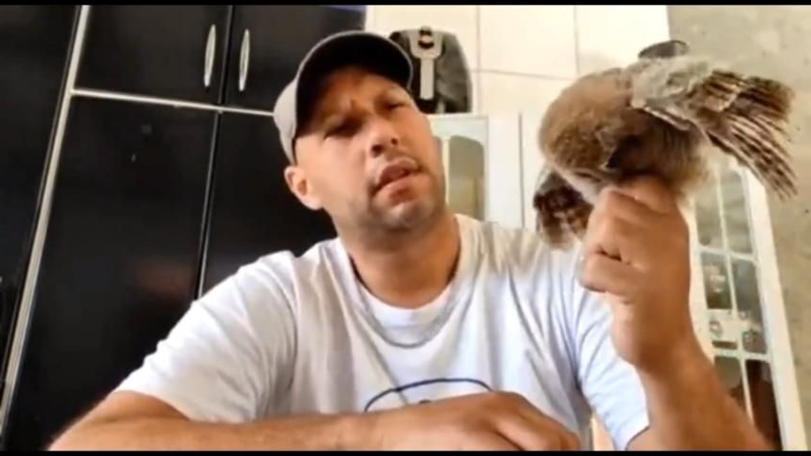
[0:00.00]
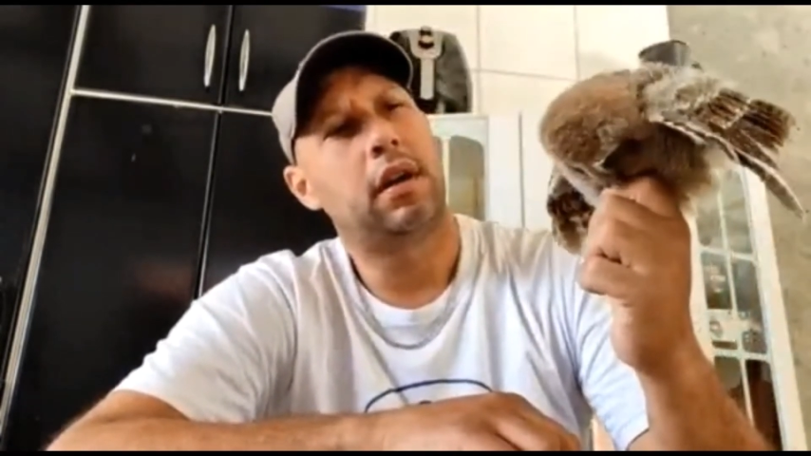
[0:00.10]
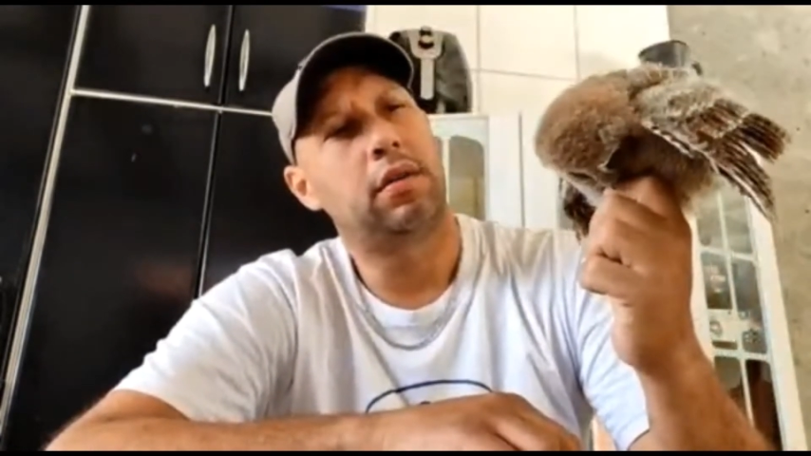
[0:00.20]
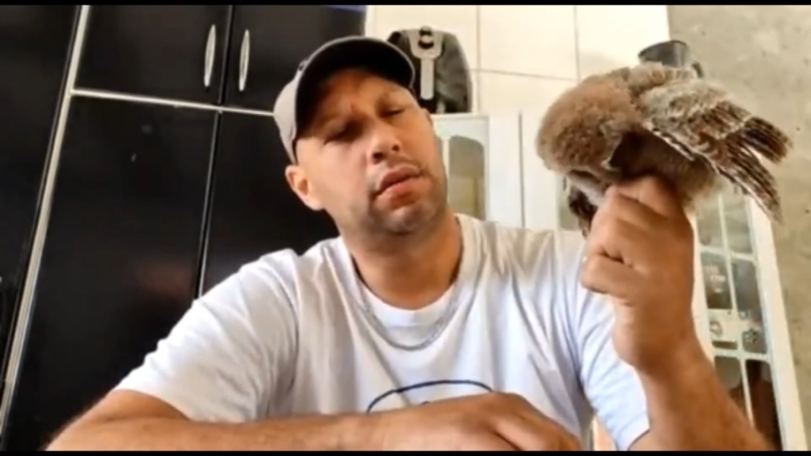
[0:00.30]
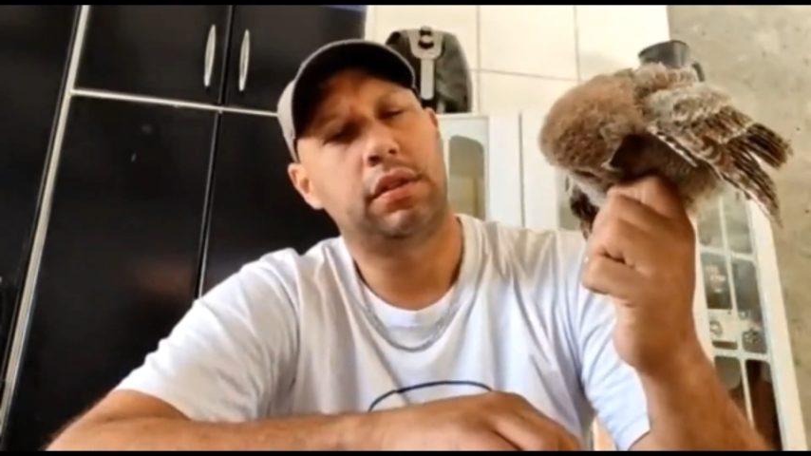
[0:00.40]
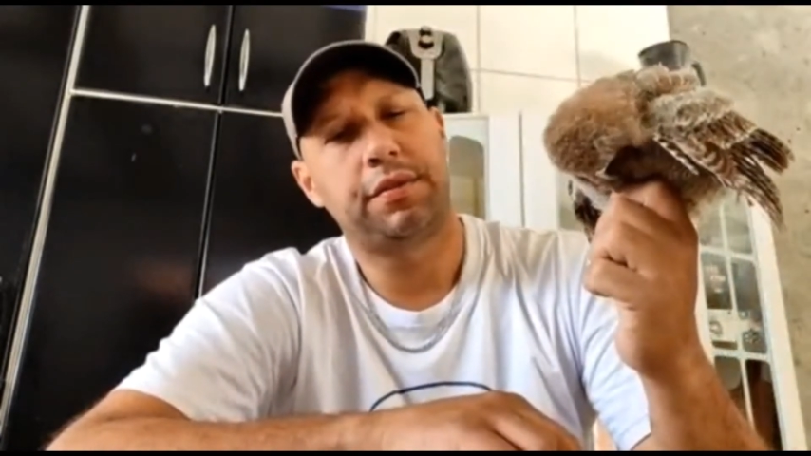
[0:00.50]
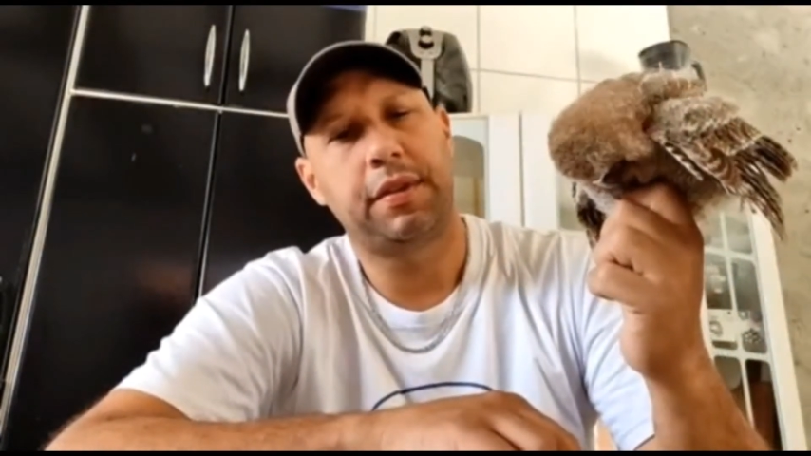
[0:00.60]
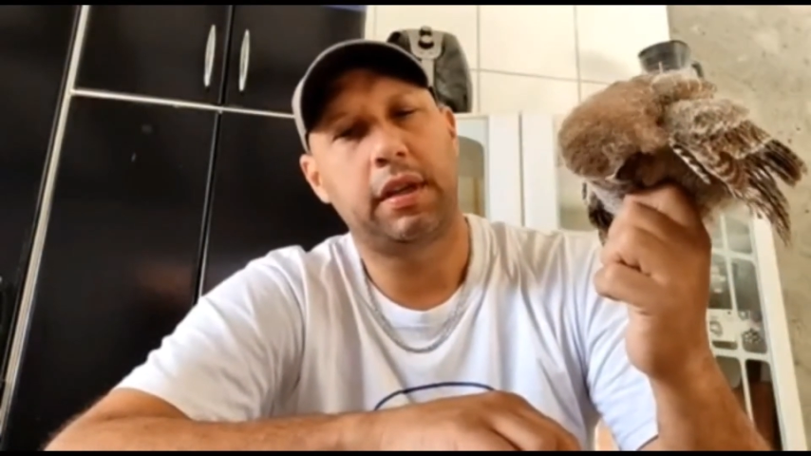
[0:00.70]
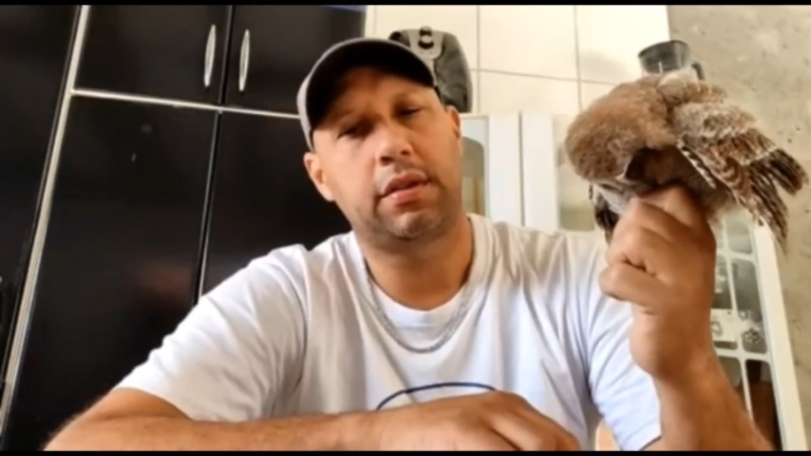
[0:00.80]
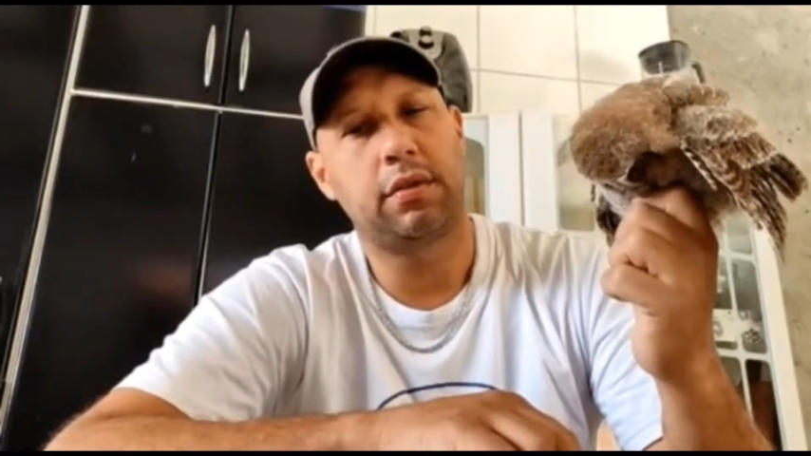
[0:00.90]
dá um
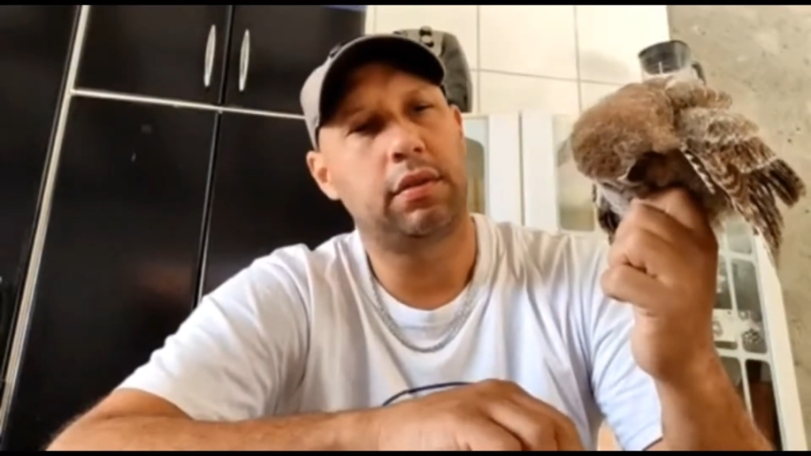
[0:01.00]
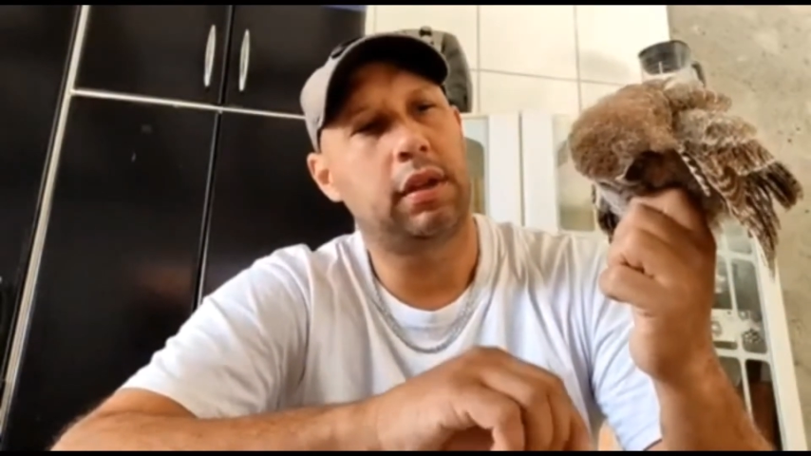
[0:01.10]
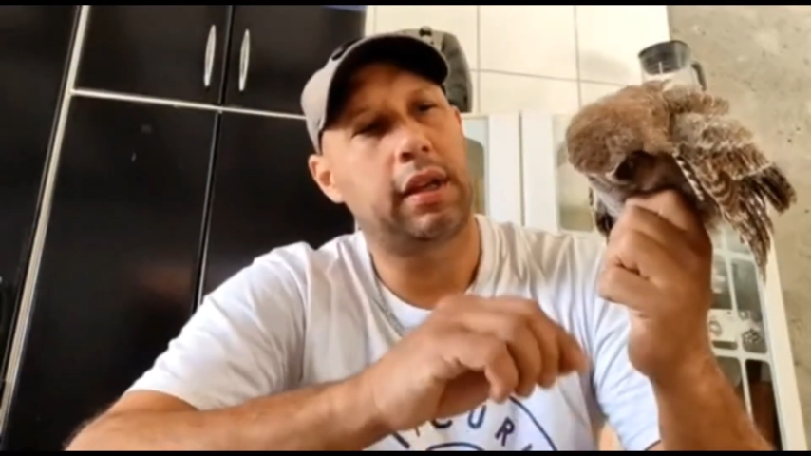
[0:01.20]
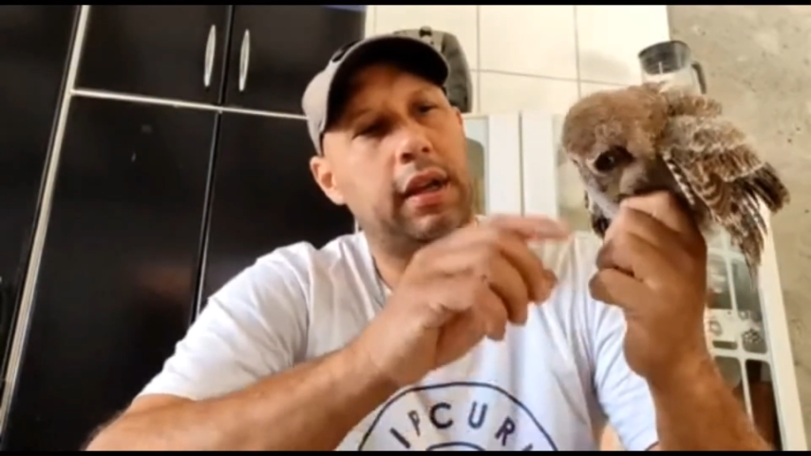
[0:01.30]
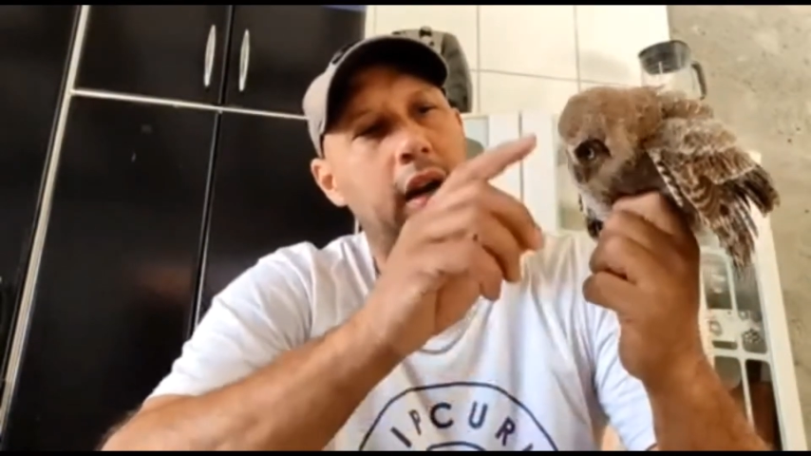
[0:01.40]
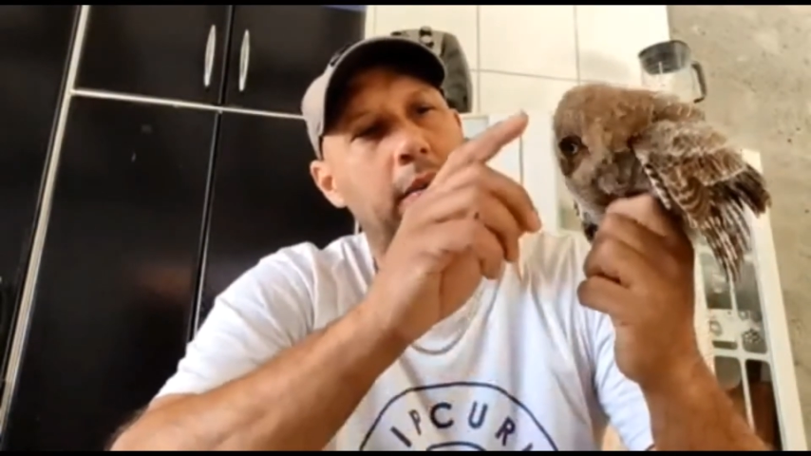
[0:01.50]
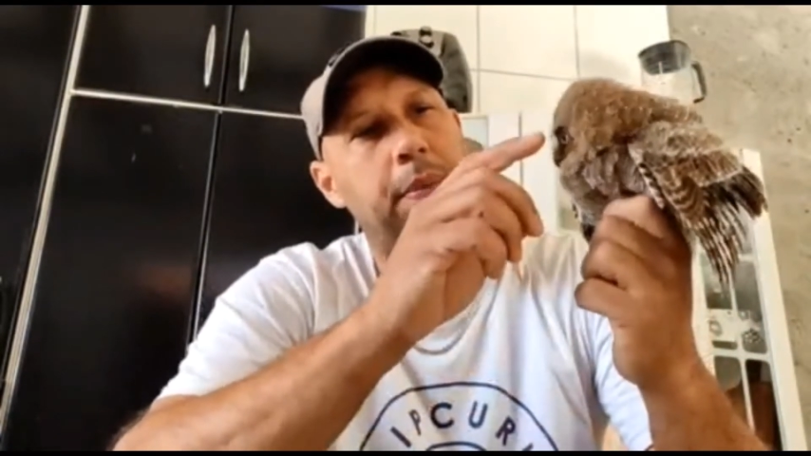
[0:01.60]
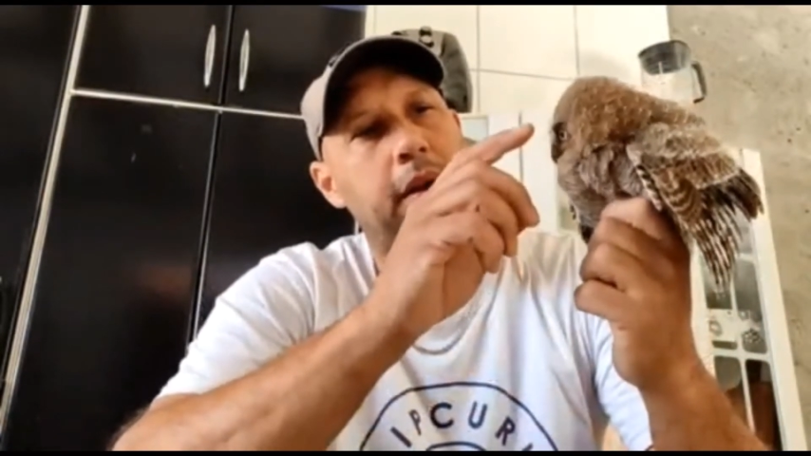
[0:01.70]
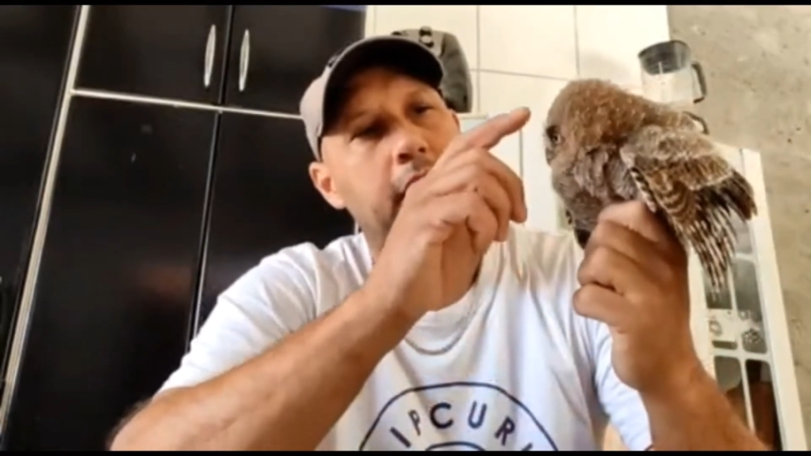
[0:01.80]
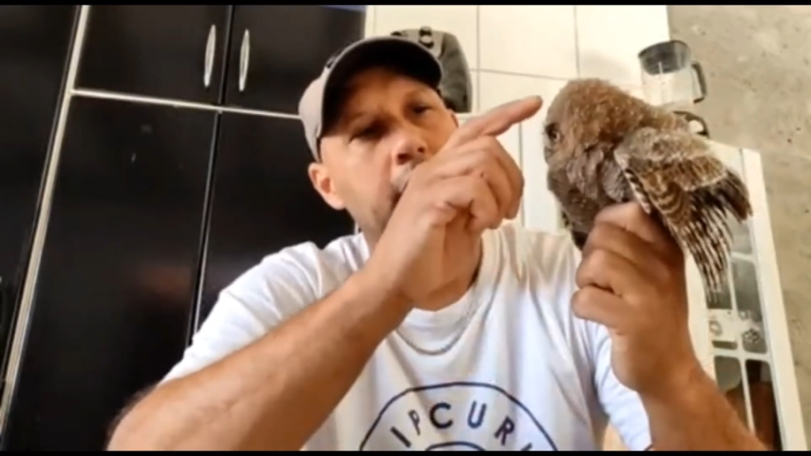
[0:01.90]
desfecho legal
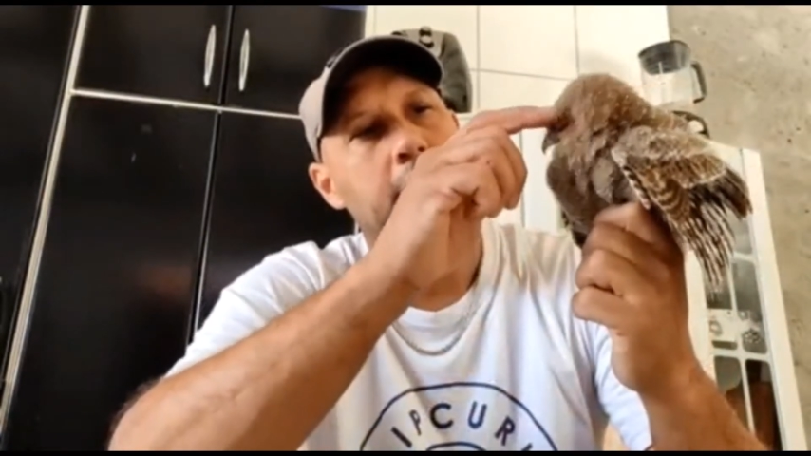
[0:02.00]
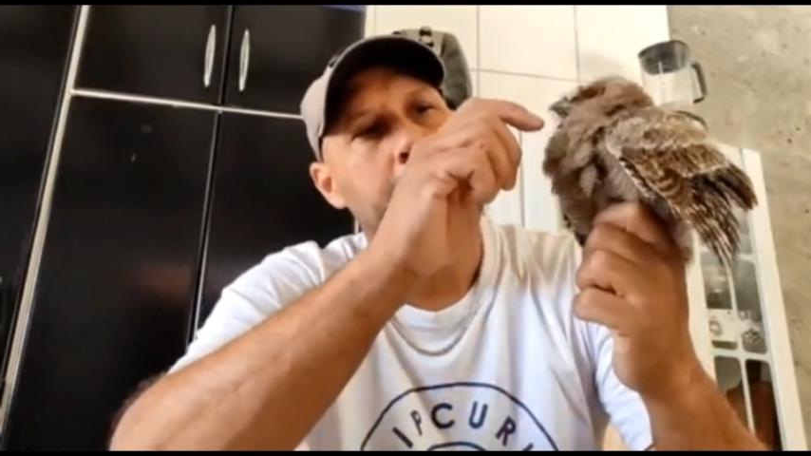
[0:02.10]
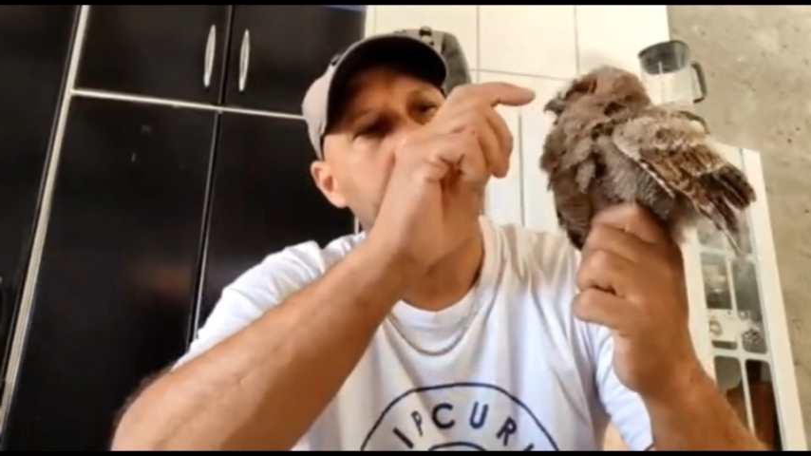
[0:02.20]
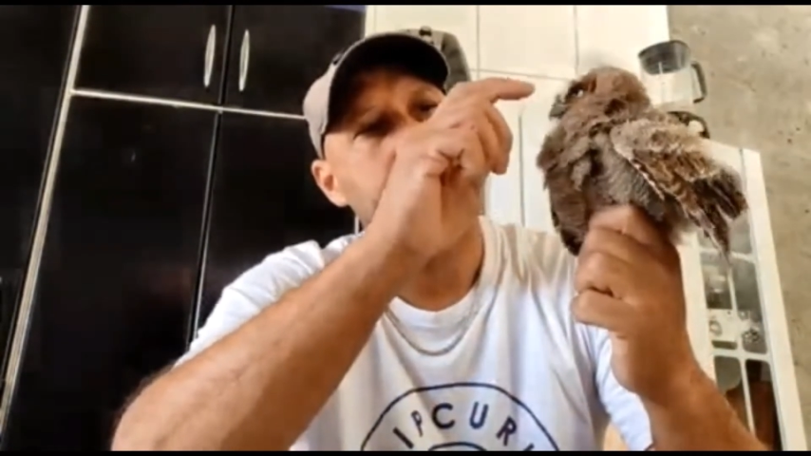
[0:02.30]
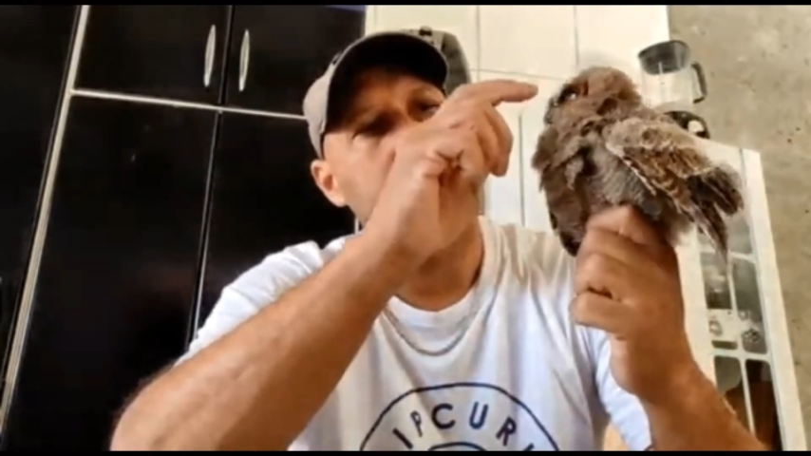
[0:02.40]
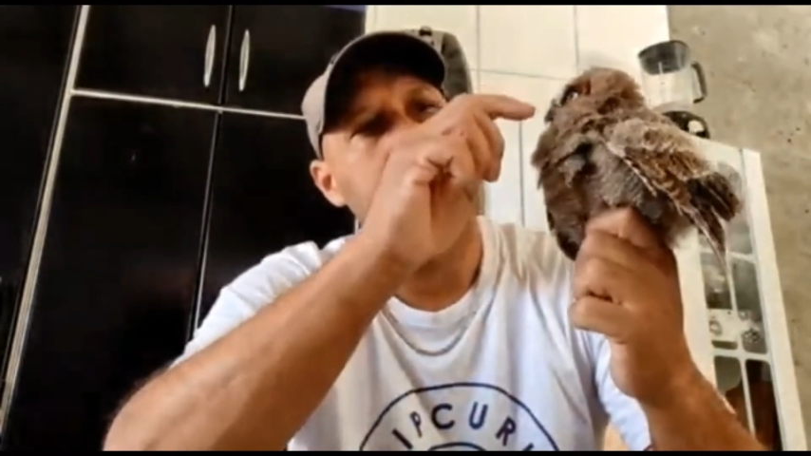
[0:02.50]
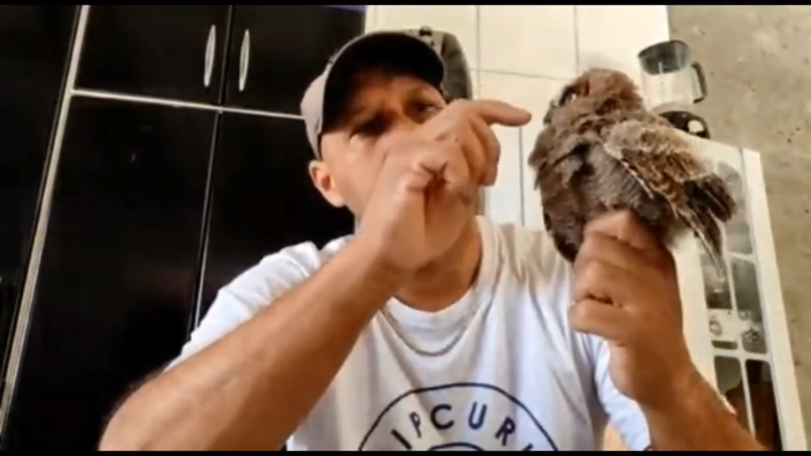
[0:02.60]
para essa